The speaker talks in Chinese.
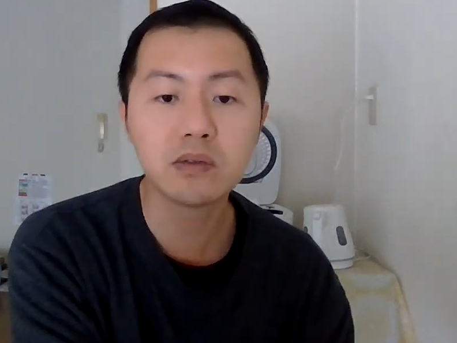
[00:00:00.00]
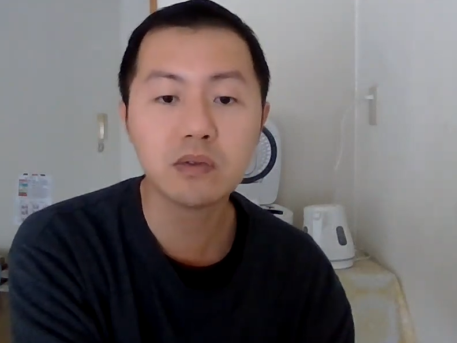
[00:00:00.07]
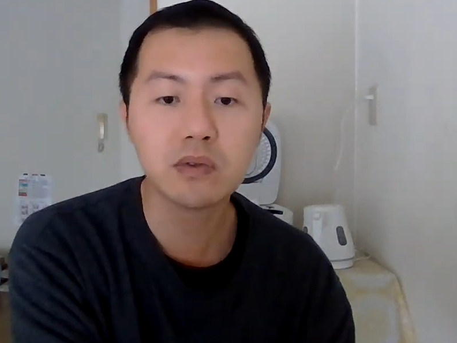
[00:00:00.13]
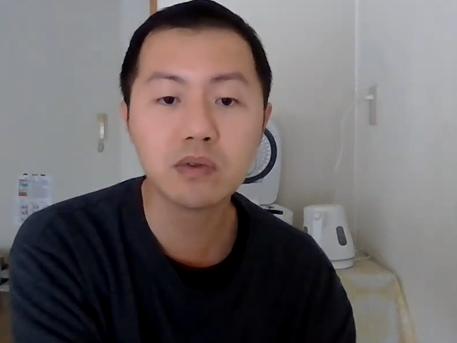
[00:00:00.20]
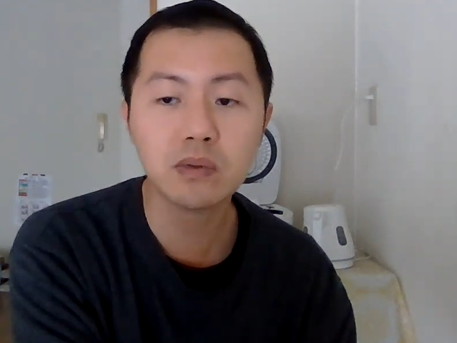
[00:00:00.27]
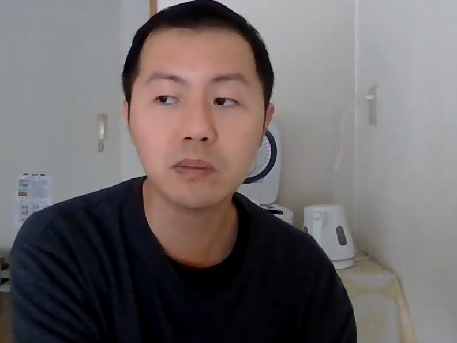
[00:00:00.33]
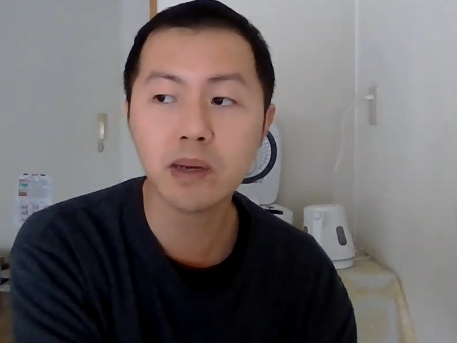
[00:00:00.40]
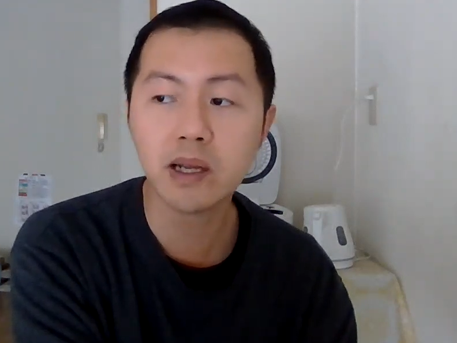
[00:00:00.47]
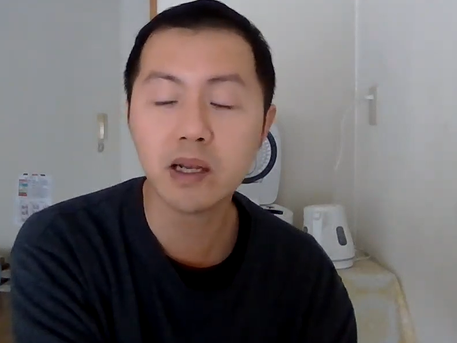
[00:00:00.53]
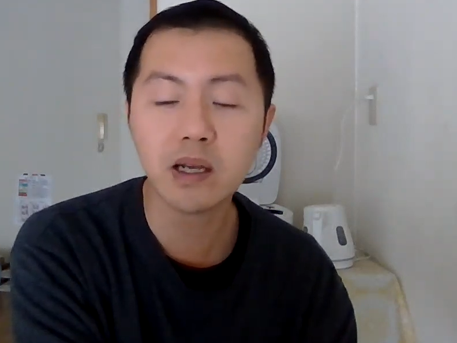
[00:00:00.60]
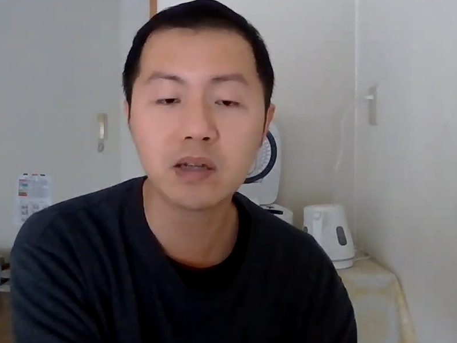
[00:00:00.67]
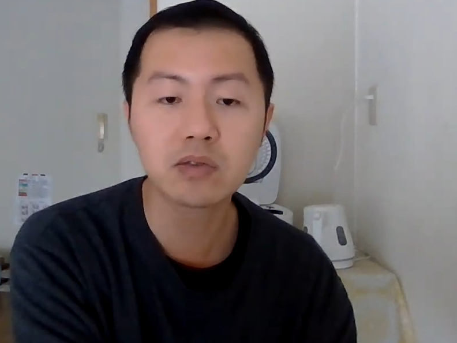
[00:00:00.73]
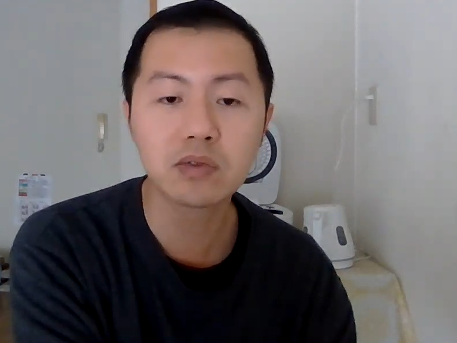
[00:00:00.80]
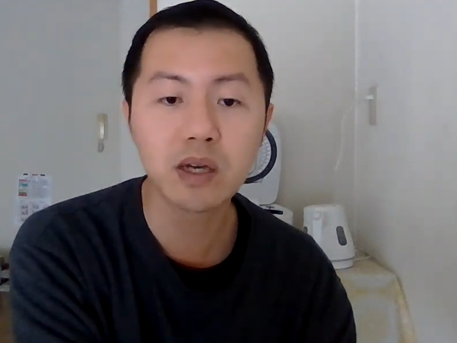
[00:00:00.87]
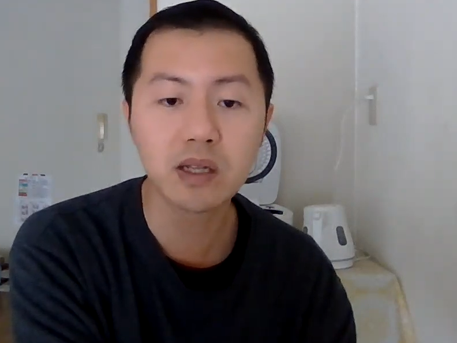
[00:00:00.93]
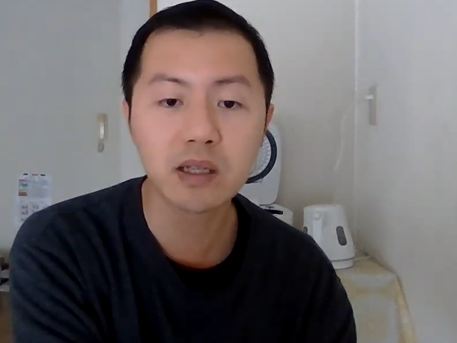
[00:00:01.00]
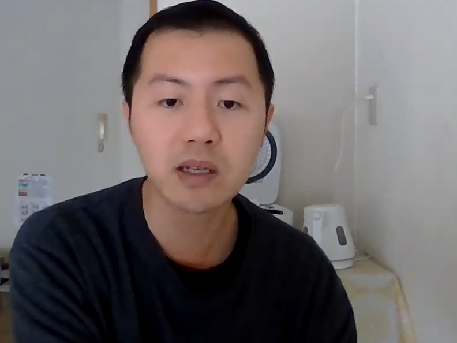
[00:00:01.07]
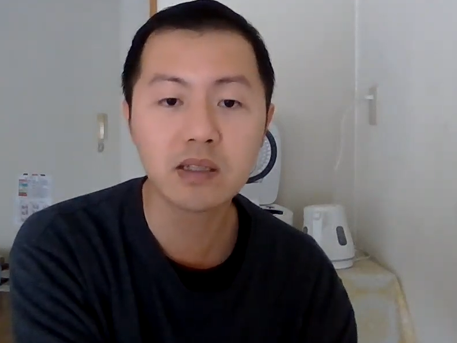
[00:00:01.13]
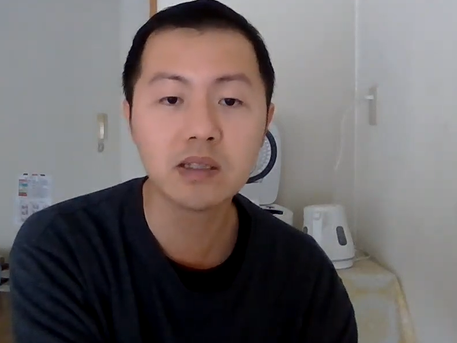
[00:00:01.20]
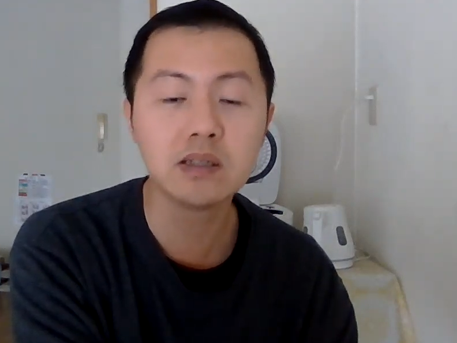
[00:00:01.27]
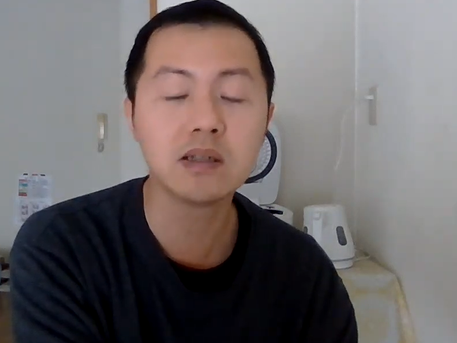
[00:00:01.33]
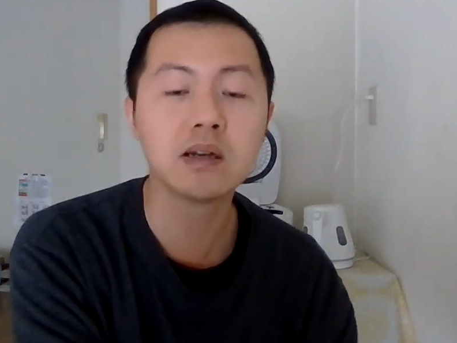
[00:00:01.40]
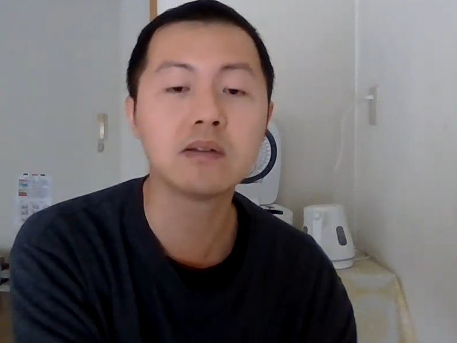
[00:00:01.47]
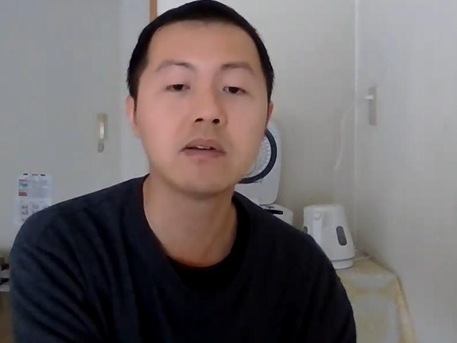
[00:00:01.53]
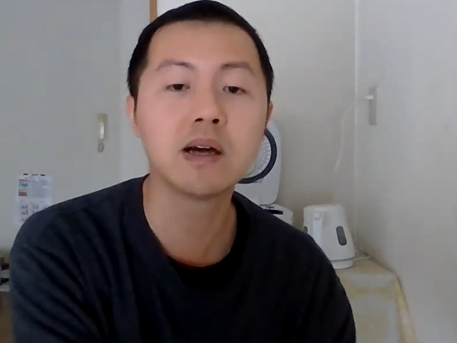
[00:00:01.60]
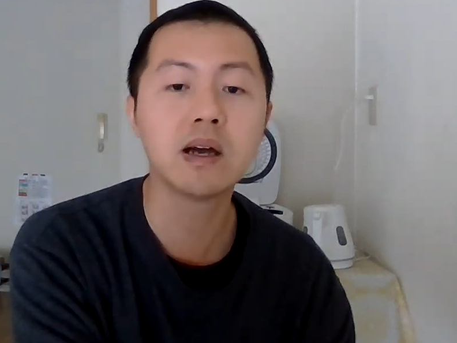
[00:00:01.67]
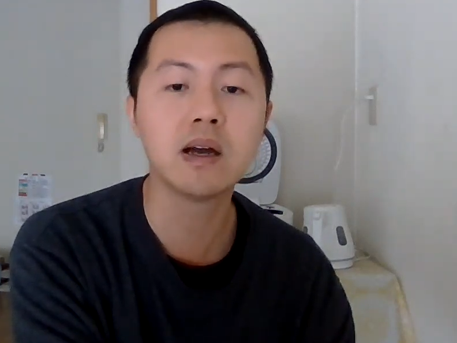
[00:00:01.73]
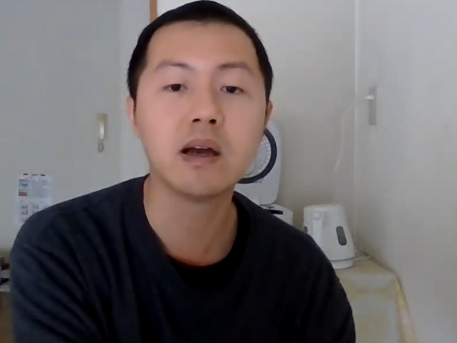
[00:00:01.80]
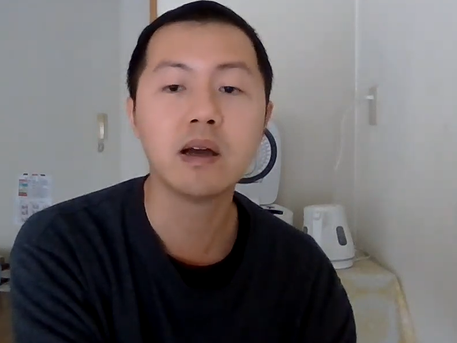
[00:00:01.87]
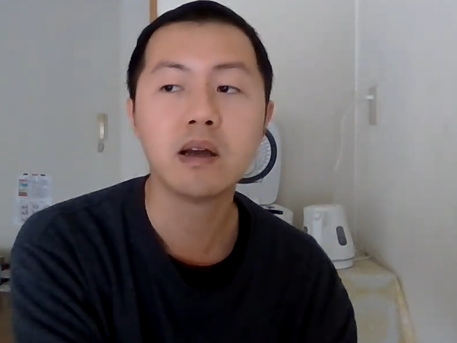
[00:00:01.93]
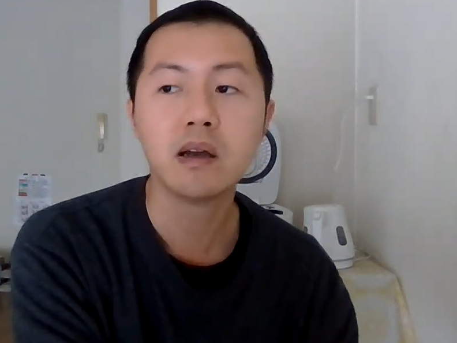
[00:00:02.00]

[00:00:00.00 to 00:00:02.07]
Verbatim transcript: 苦苦每年赚了几千万，